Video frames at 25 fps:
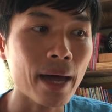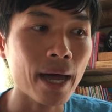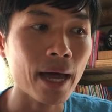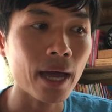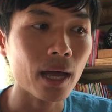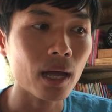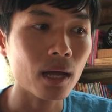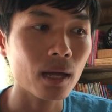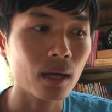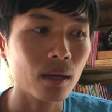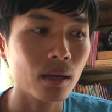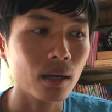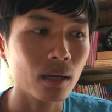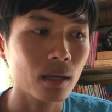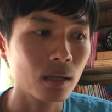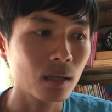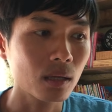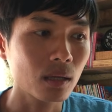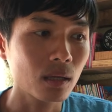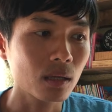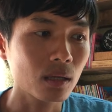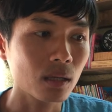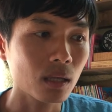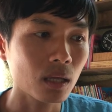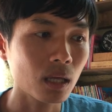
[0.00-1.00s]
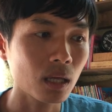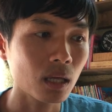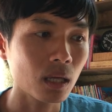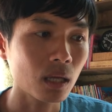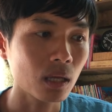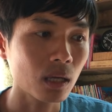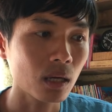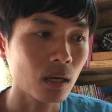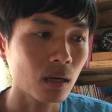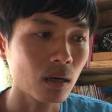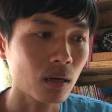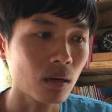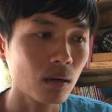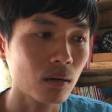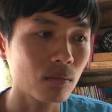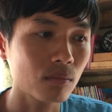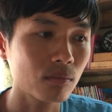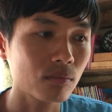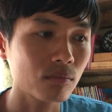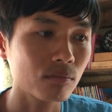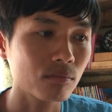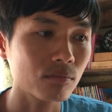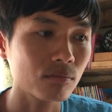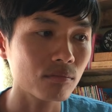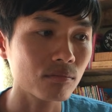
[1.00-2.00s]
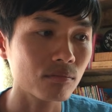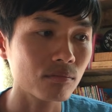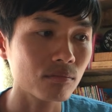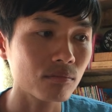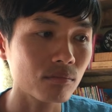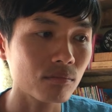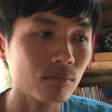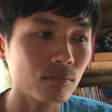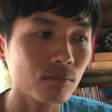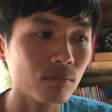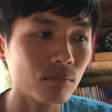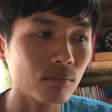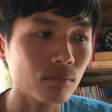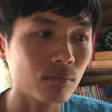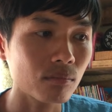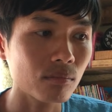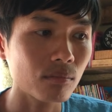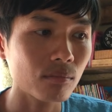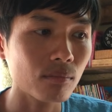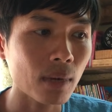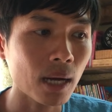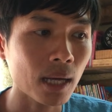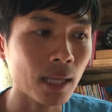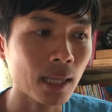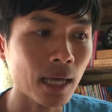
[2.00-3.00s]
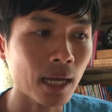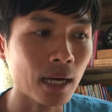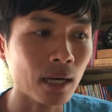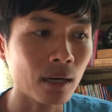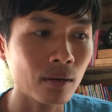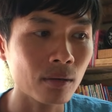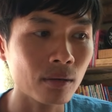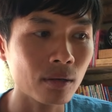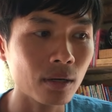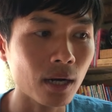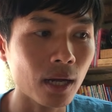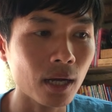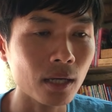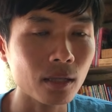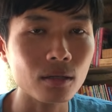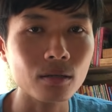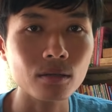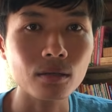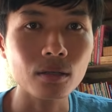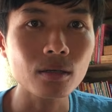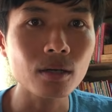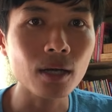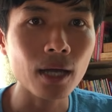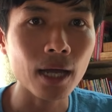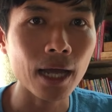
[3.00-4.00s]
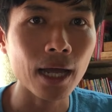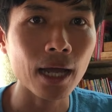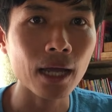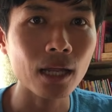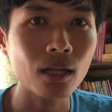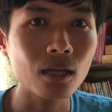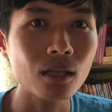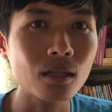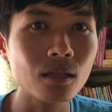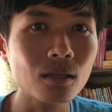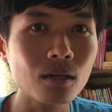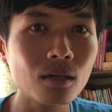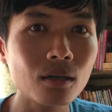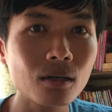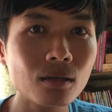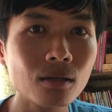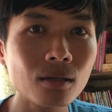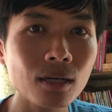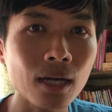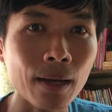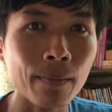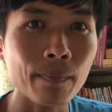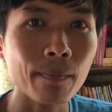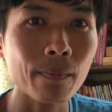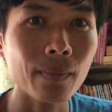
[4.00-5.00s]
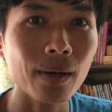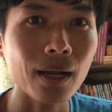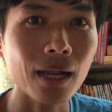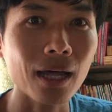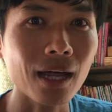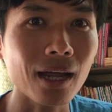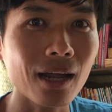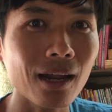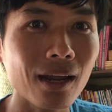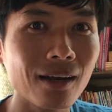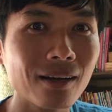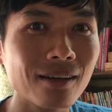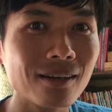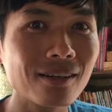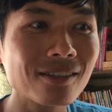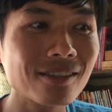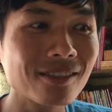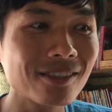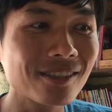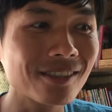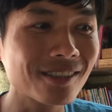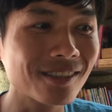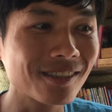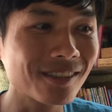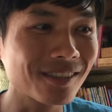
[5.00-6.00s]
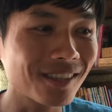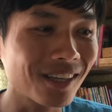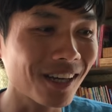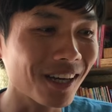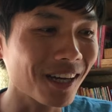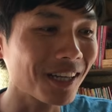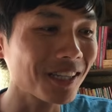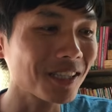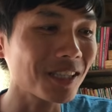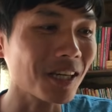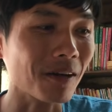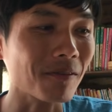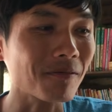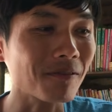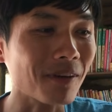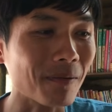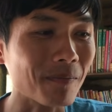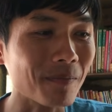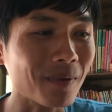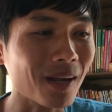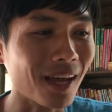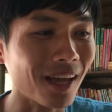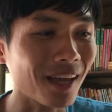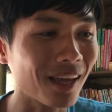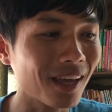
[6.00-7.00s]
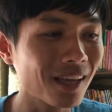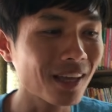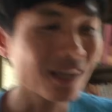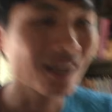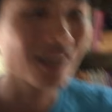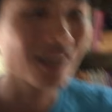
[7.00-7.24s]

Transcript: ba thì uh, bà dành ra từ thứ hai đến thứ năm là đưa những cái sản phẩm này